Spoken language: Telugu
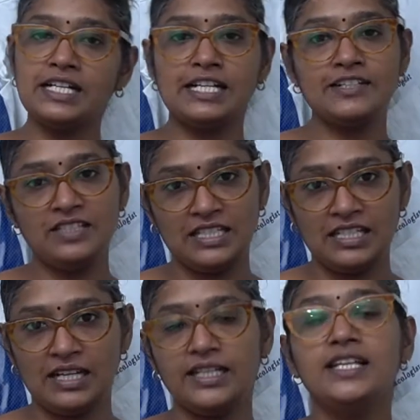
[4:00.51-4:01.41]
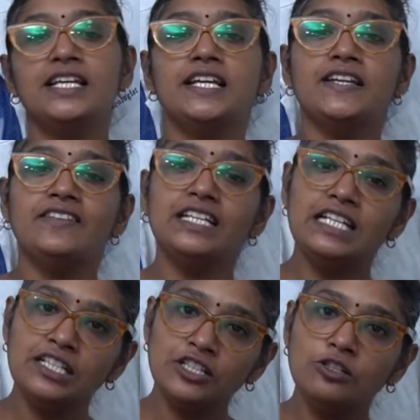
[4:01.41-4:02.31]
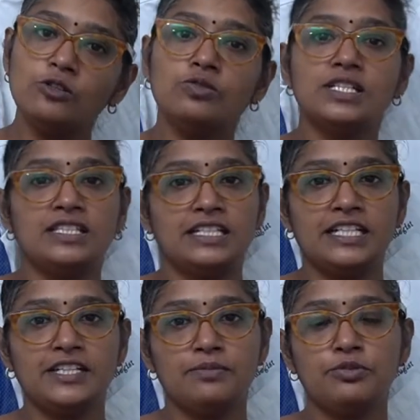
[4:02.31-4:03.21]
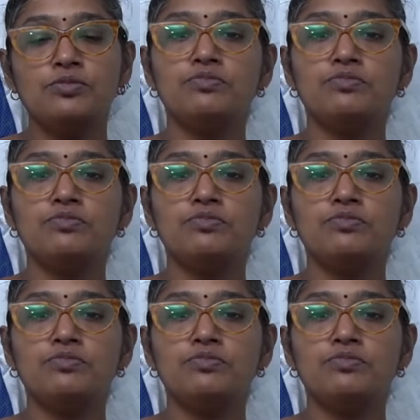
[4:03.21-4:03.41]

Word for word: అట్లాంటివి తినాలి వీటన్నిటిలో కూడా తినేటప్పుడు